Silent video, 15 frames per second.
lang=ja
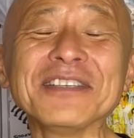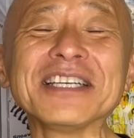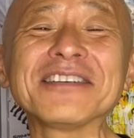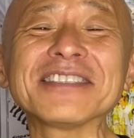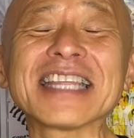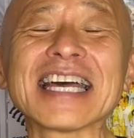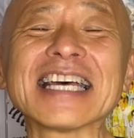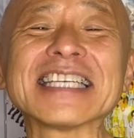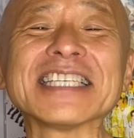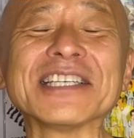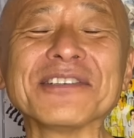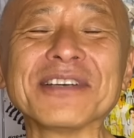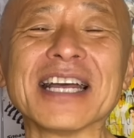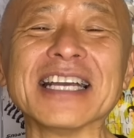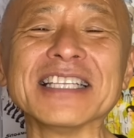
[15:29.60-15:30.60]
憎たらしい
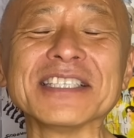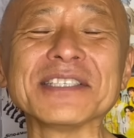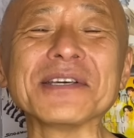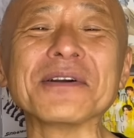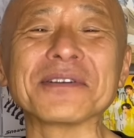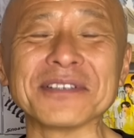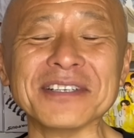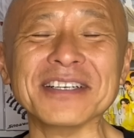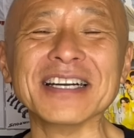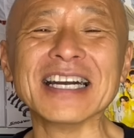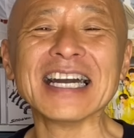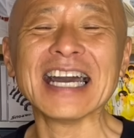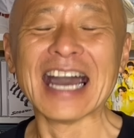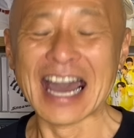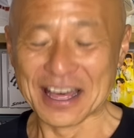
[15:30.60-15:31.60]
ぐらい強く、
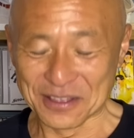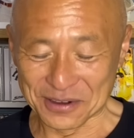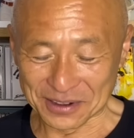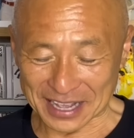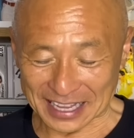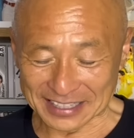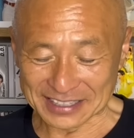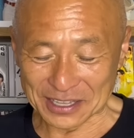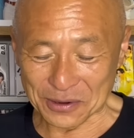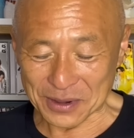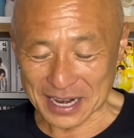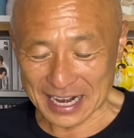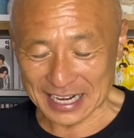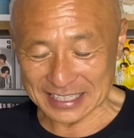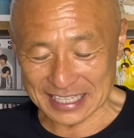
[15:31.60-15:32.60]
あの、買ってお
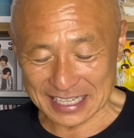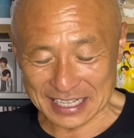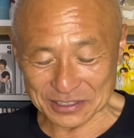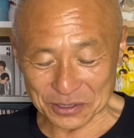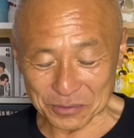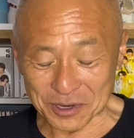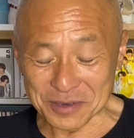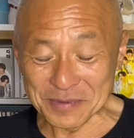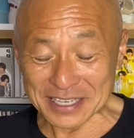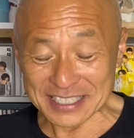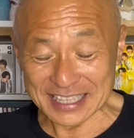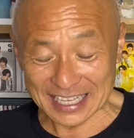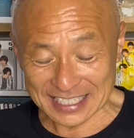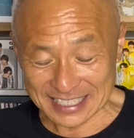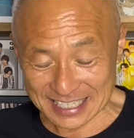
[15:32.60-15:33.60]
られたなと思いまし
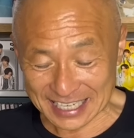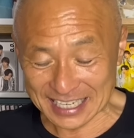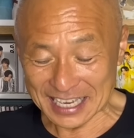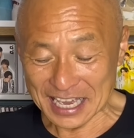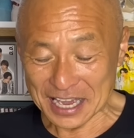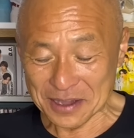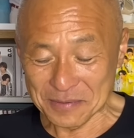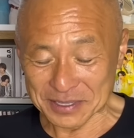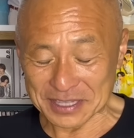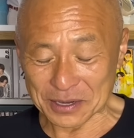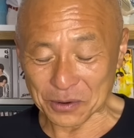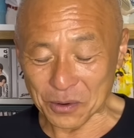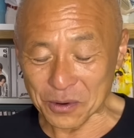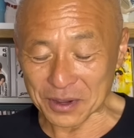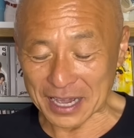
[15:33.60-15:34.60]
たし、また
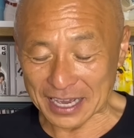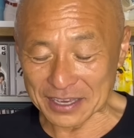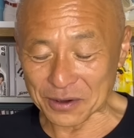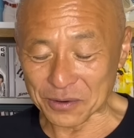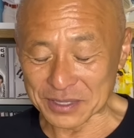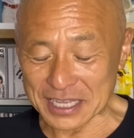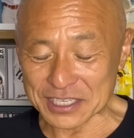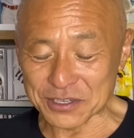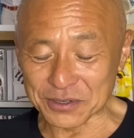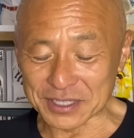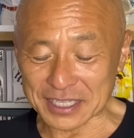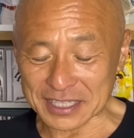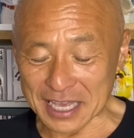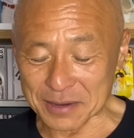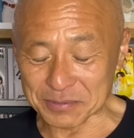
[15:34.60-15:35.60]
今回同じよう
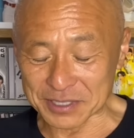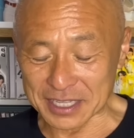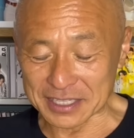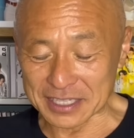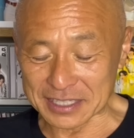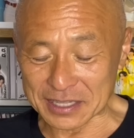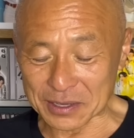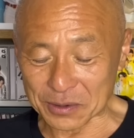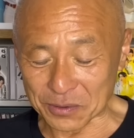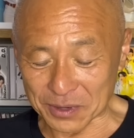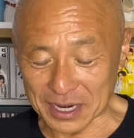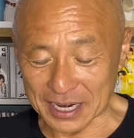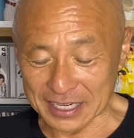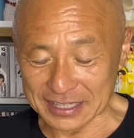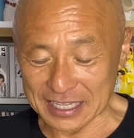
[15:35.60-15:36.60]
なタイプで出てこ
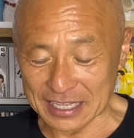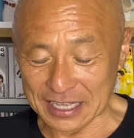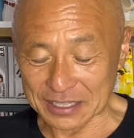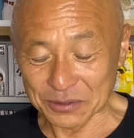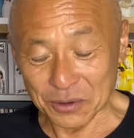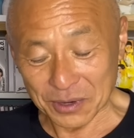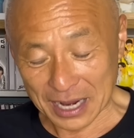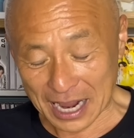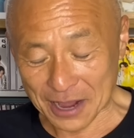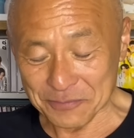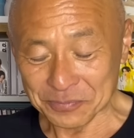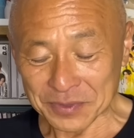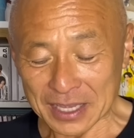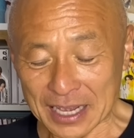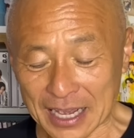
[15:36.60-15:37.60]
られたのが、
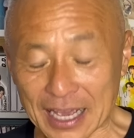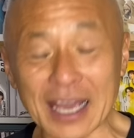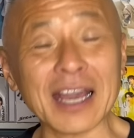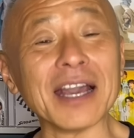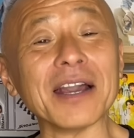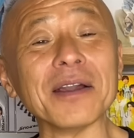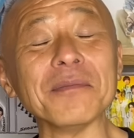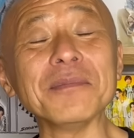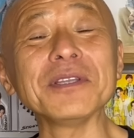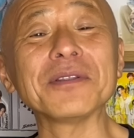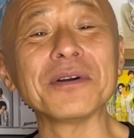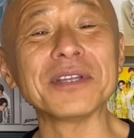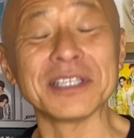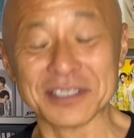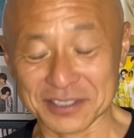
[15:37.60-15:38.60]
えー、見
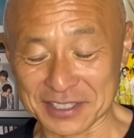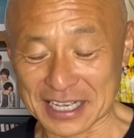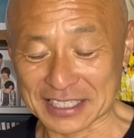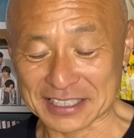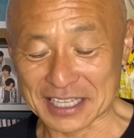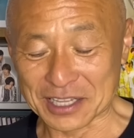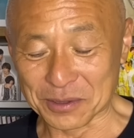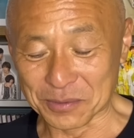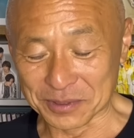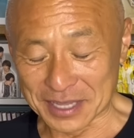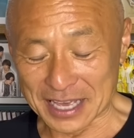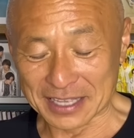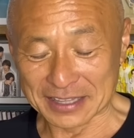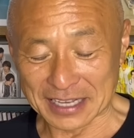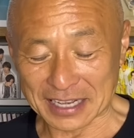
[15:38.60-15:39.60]
取り図やったのも
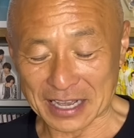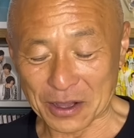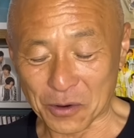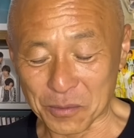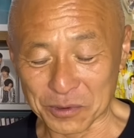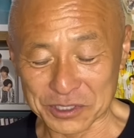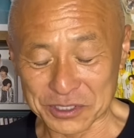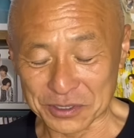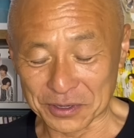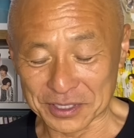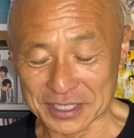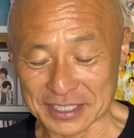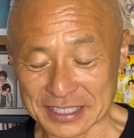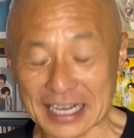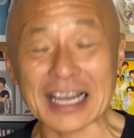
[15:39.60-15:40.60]
ね、なんか面白
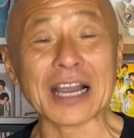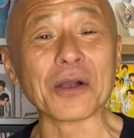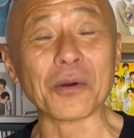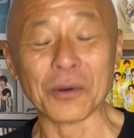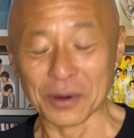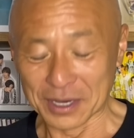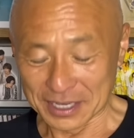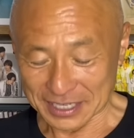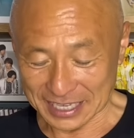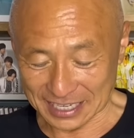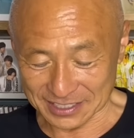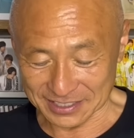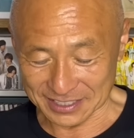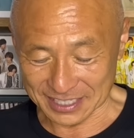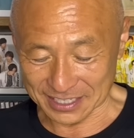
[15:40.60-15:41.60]
い、なんかこう、
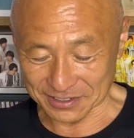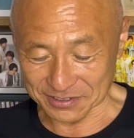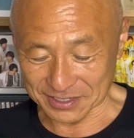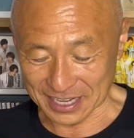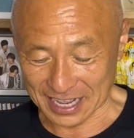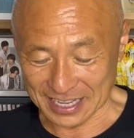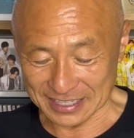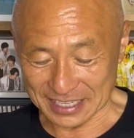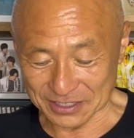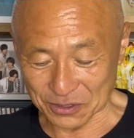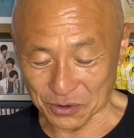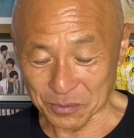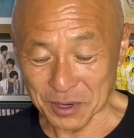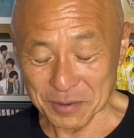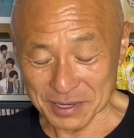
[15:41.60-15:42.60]
キャスティングかなと
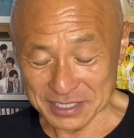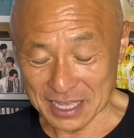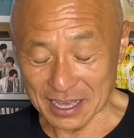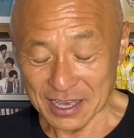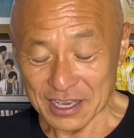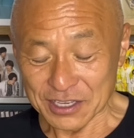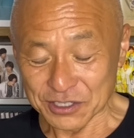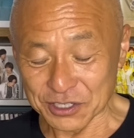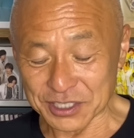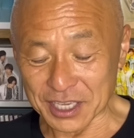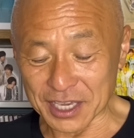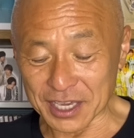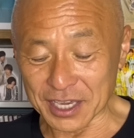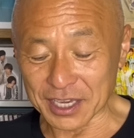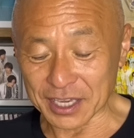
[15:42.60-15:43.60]
思いました。そし
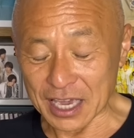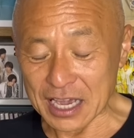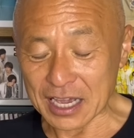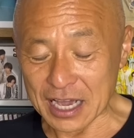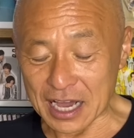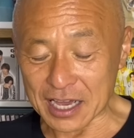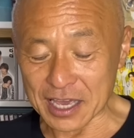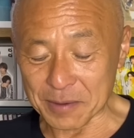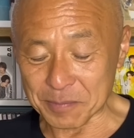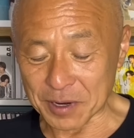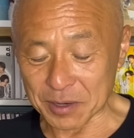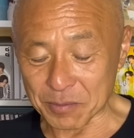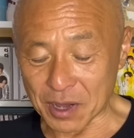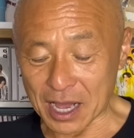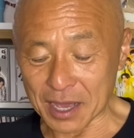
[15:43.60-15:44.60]
て結果、やっぱ
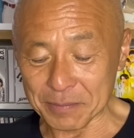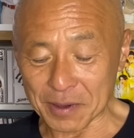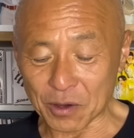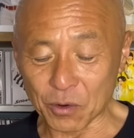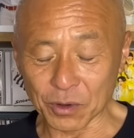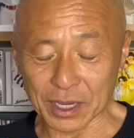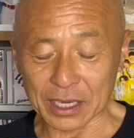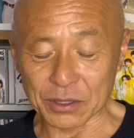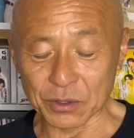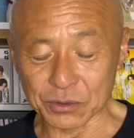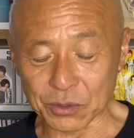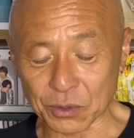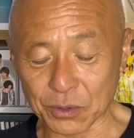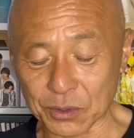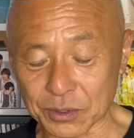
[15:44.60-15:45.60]
りまあ、ハイパーホッケーの
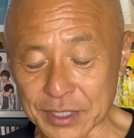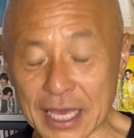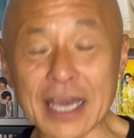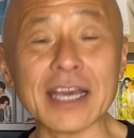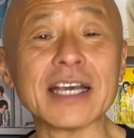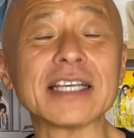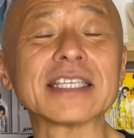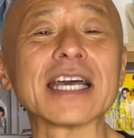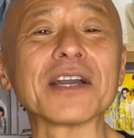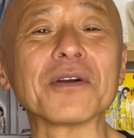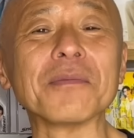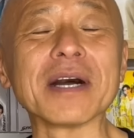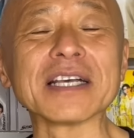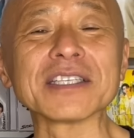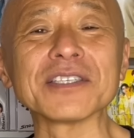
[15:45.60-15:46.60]
ところで、最後
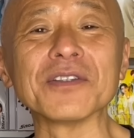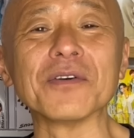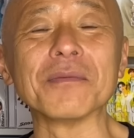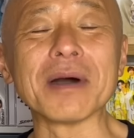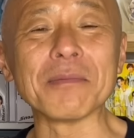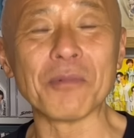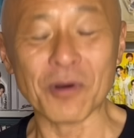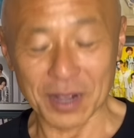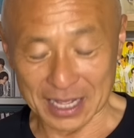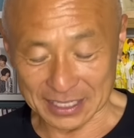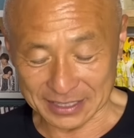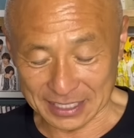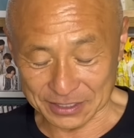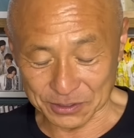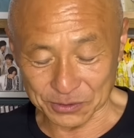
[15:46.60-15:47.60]
まあ、スノーマンも買っ
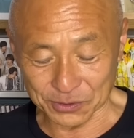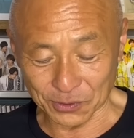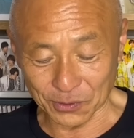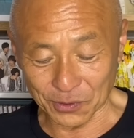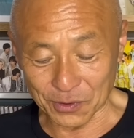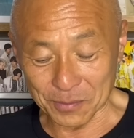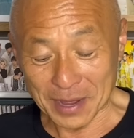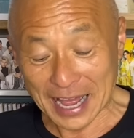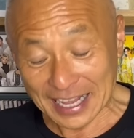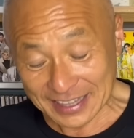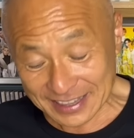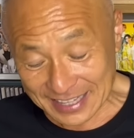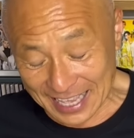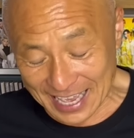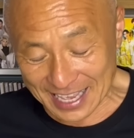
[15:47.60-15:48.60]
たというところもあっ
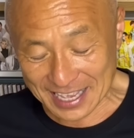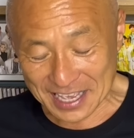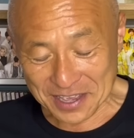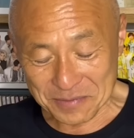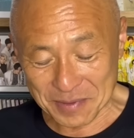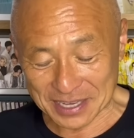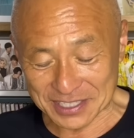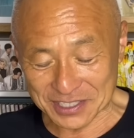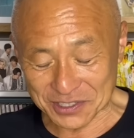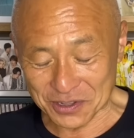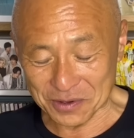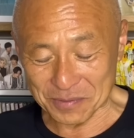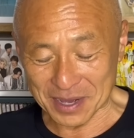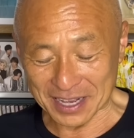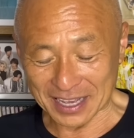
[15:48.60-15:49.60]
て、まあ、
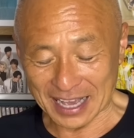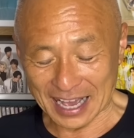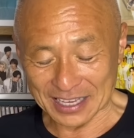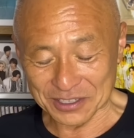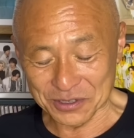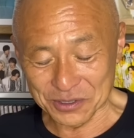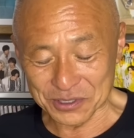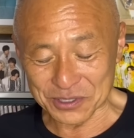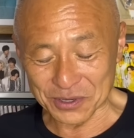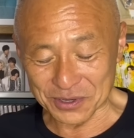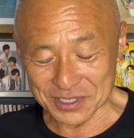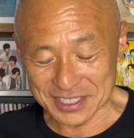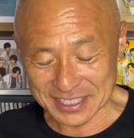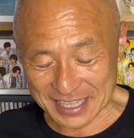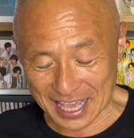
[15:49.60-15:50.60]
スノーマンが優勝
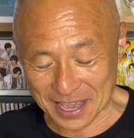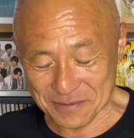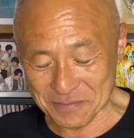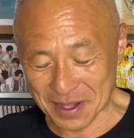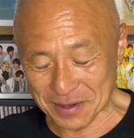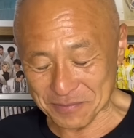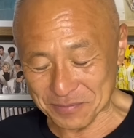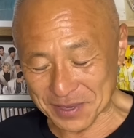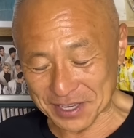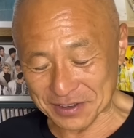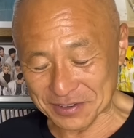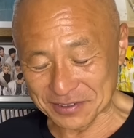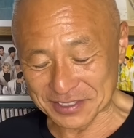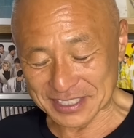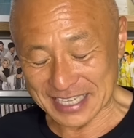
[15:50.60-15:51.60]
して、まあ、
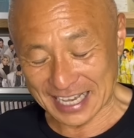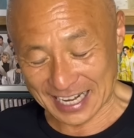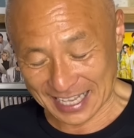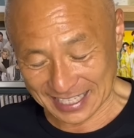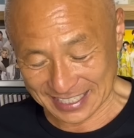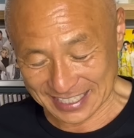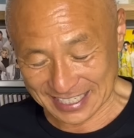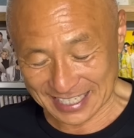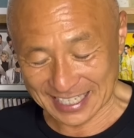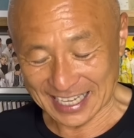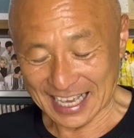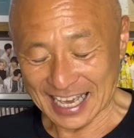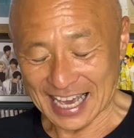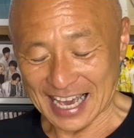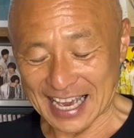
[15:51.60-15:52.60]
ビッグチャレンジ、
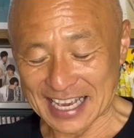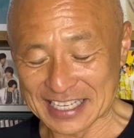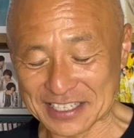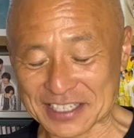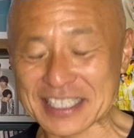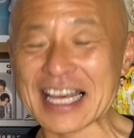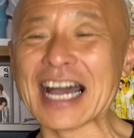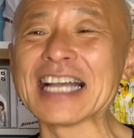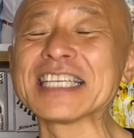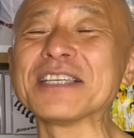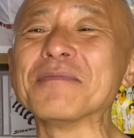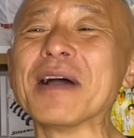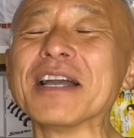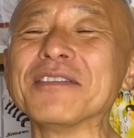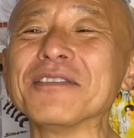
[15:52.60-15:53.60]
えー、そして8
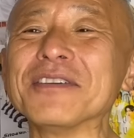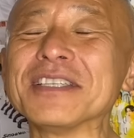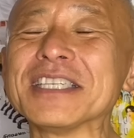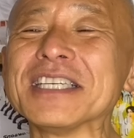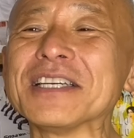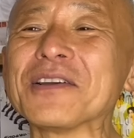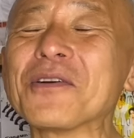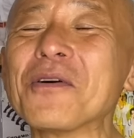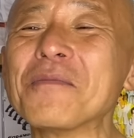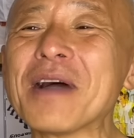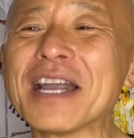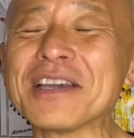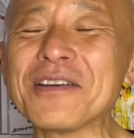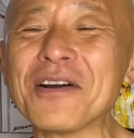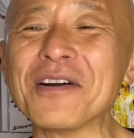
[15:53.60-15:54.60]
枚のうち5
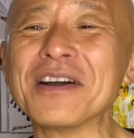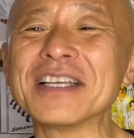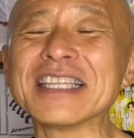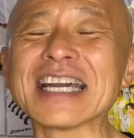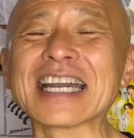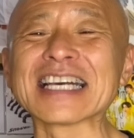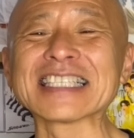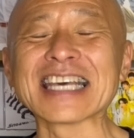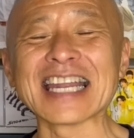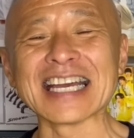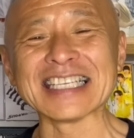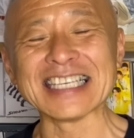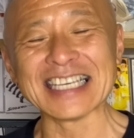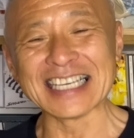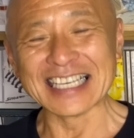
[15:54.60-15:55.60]
枚を、なんかさら
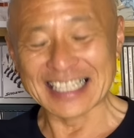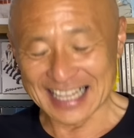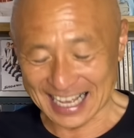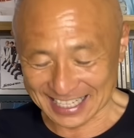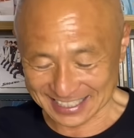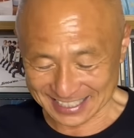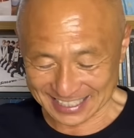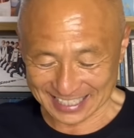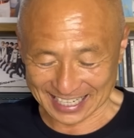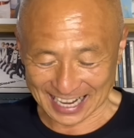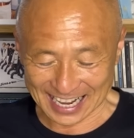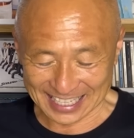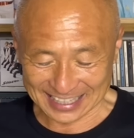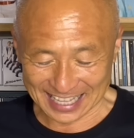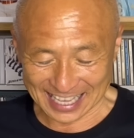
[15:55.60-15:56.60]
にいいダーツに
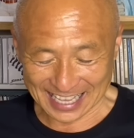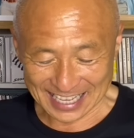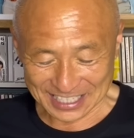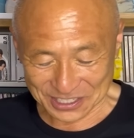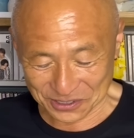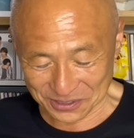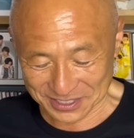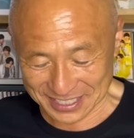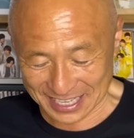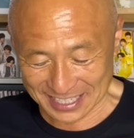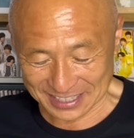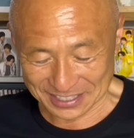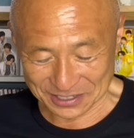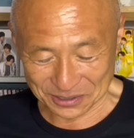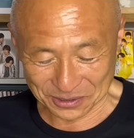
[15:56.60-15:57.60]
変えて、挑戦っ
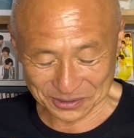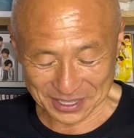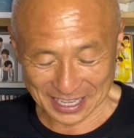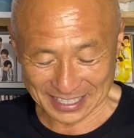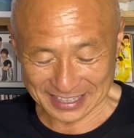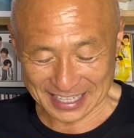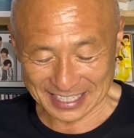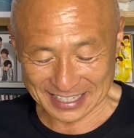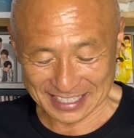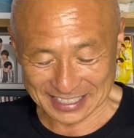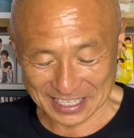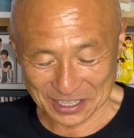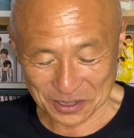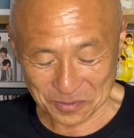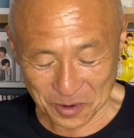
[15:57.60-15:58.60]
ていうことやったんです
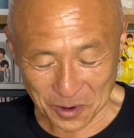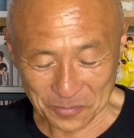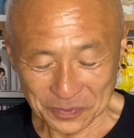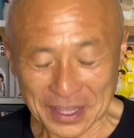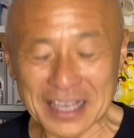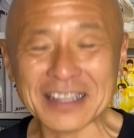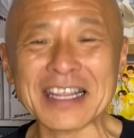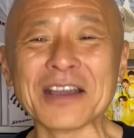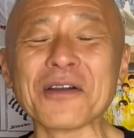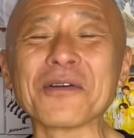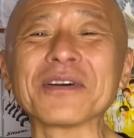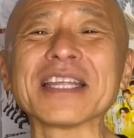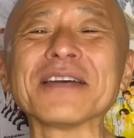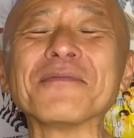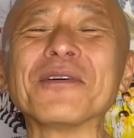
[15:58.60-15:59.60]
けども、で、こ
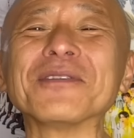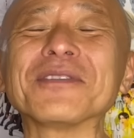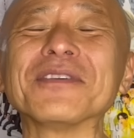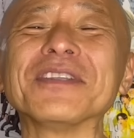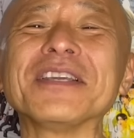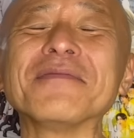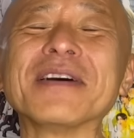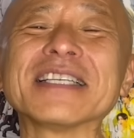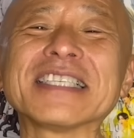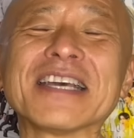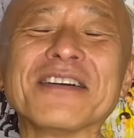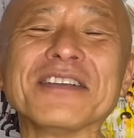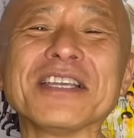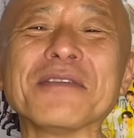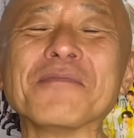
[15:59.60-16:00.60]
こで冒頭に言いました
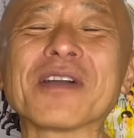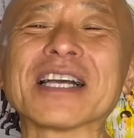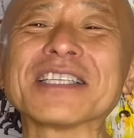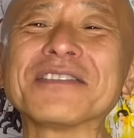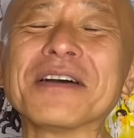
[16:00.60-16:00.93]
ように、昔